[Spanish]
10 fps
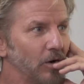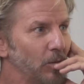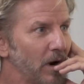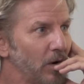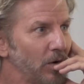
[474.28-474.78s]
y
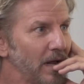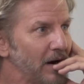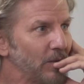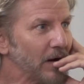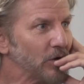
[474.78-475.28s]
cómo ahora
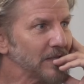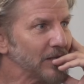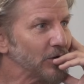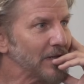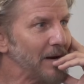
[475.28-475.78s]
era una cosa
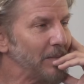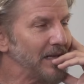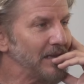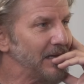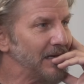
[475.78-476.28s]

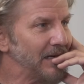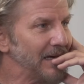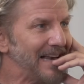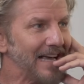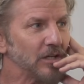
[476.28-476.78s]

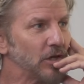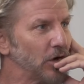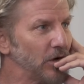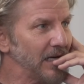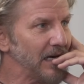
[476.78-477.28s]
totalmente
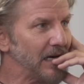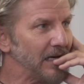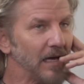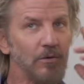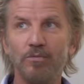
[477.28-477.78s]
electrónica y
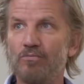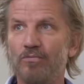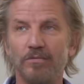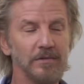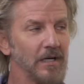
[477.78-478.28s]
en
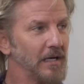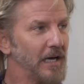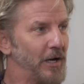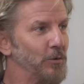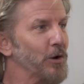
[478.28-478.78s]
un,
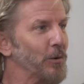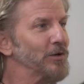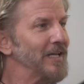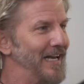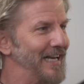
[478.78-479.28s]
en un
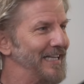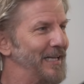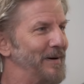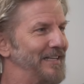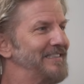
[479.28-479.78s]
robot en el que
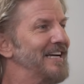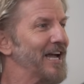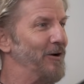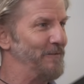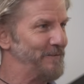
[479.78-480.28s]
te parecía
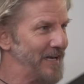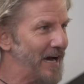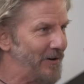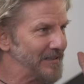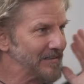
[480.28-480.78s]
que
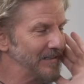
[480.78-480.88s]
confiabas